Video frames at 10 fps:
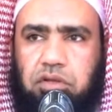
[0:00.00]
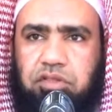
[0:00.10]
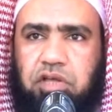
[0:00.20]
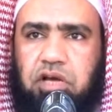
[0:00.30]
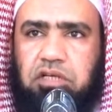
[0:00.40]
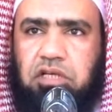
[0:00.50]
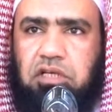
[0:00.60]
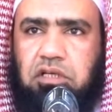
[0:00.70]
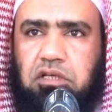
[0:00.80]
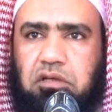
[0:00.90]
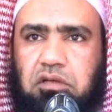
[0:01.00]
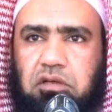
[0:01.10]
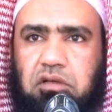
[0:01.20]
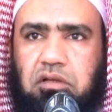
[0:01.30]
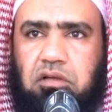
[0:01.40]
إذا قيل
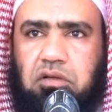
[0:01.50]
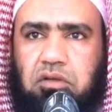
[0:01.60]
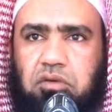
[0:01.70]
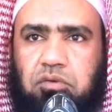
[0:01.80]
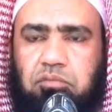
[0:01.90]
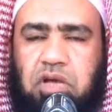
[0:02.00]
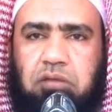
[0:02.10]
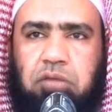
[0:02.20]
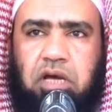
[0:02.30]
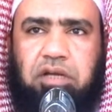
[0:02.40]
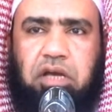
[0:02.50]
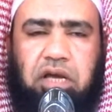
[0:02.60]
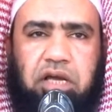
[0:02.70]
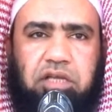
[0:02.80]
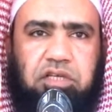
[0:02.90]
ما
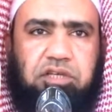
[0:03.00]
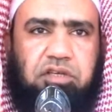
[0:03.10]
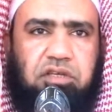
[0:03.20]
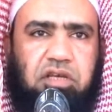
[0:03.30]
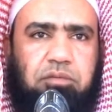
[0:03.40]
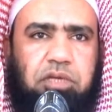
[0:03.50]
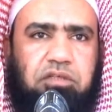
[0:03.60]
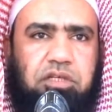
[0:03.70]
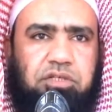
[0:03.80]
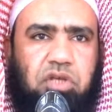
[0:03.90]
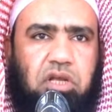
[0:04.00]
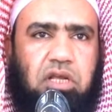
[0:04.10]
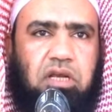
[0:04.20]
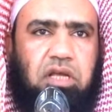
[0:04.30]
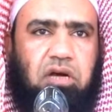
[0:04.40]
معنى حديث النبي
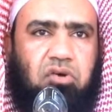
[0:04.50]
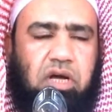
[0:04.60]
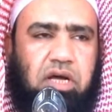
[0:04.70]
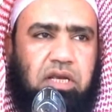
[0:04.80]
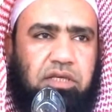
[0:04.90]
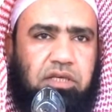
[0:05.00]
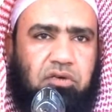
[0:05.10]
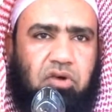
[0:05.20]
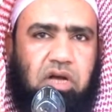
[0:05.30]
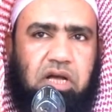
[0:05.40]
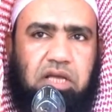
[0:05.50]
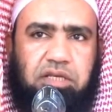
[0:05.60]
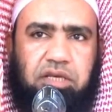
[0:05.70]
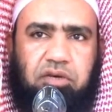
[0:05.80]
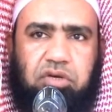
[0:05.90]
صلى الله عليه
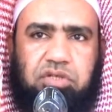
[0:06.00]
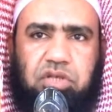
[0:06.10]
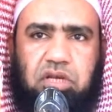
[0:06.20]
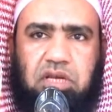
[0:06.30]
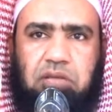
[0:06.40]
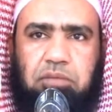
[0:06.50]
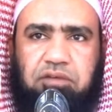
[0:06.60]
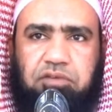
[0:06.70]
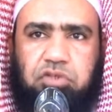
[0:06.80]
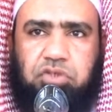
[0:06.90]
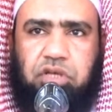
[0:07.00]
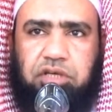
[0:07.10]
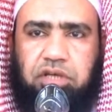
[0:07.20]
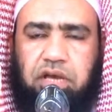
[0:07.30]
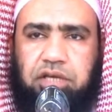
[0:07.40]
وآله وسلم في
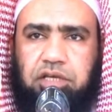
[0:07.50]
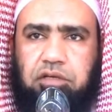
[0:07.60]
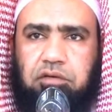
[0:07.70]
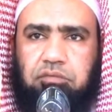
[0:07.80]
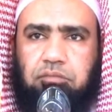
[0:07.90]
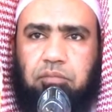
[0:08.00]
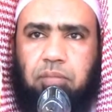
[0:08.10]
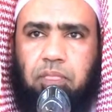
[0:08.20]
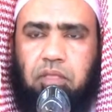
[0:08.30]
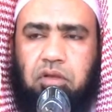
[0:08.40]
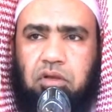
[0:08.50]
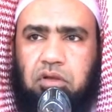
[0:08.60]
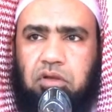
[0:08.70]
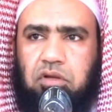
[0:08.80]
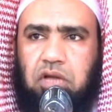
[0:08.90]
الصحيحين
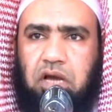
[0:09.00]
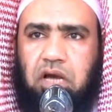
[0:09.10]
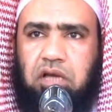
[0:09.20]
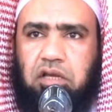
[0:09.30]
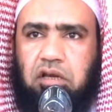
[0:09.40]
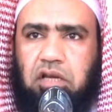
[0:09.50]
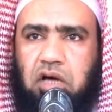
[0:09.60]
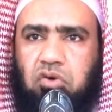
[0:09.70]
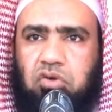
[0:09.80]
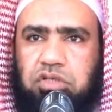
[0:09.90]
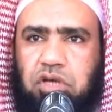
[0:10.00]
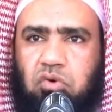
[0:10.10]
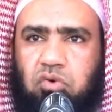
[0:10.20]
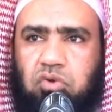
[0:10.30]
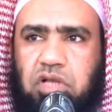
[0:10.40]
لعن الله
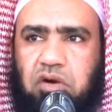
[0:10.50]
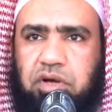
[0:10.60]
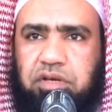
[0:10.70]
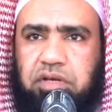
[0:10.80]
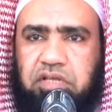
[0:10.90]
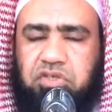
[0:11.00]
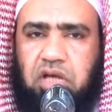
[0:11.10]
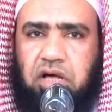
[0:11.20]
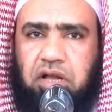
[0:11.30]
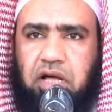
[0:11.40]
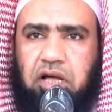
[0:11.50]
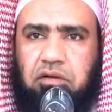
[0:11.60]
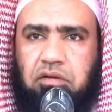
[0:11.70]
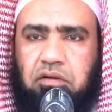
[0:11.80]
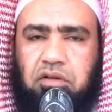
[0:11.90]
اليهود والنصارى